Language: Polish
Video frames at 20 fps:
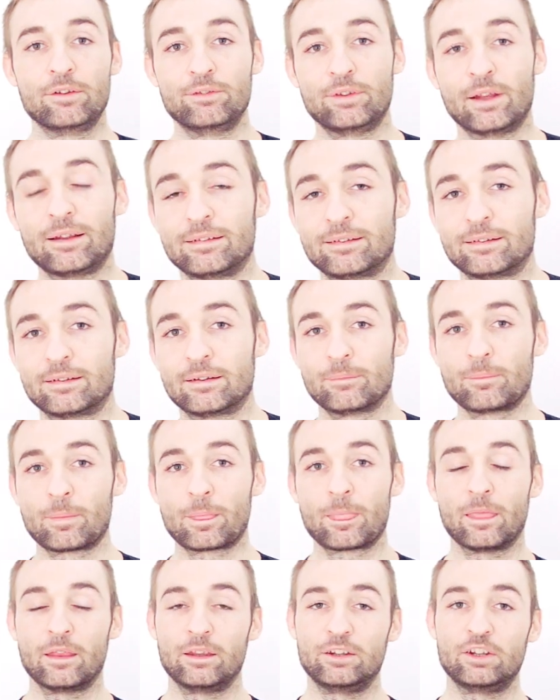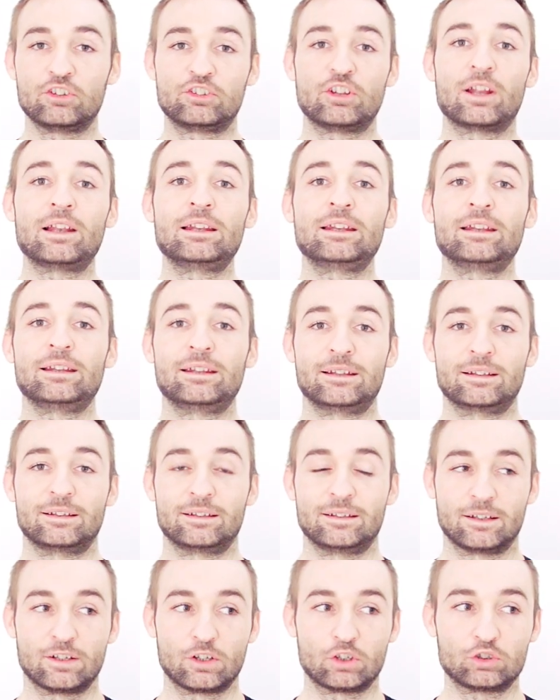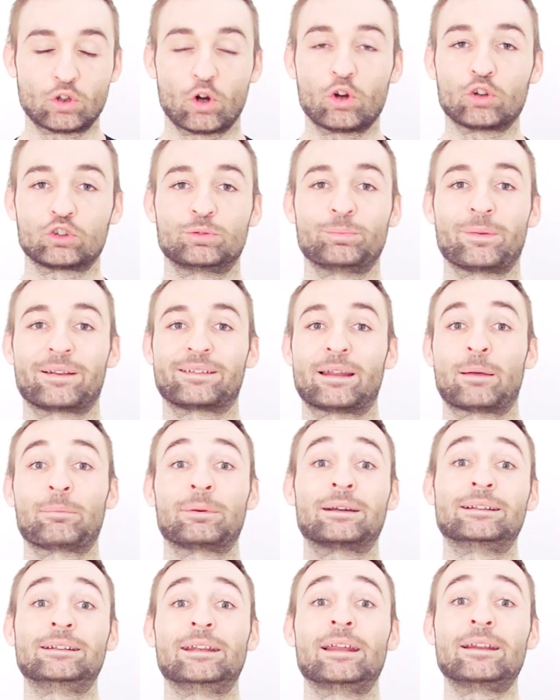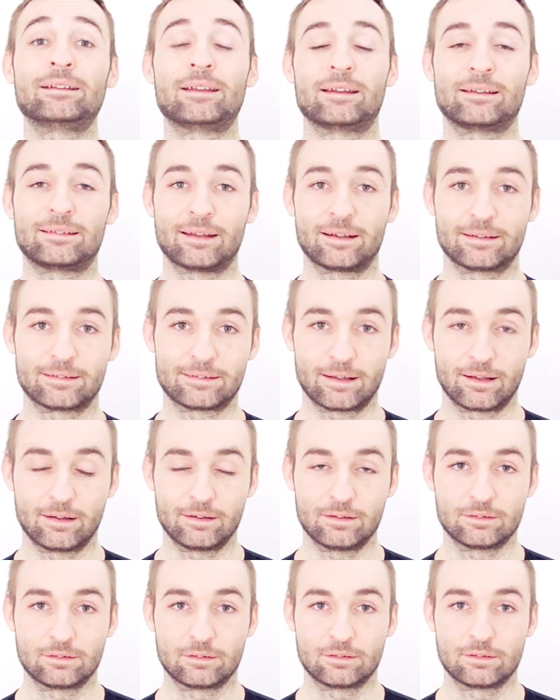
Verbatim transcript: Więc jeżeli ktoś ma zamknięte serce,